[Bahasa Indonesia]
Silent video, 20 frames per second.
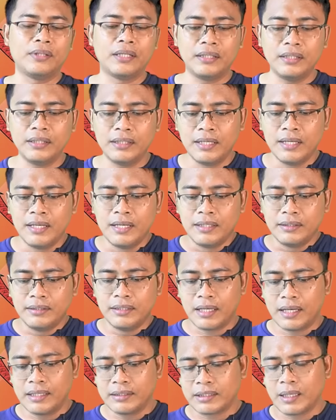Jadi
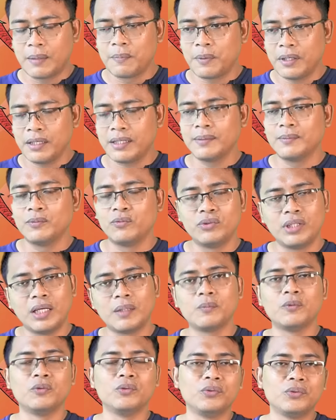jangan sampai
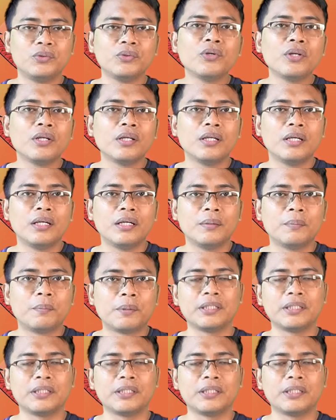kemudian muncul eh,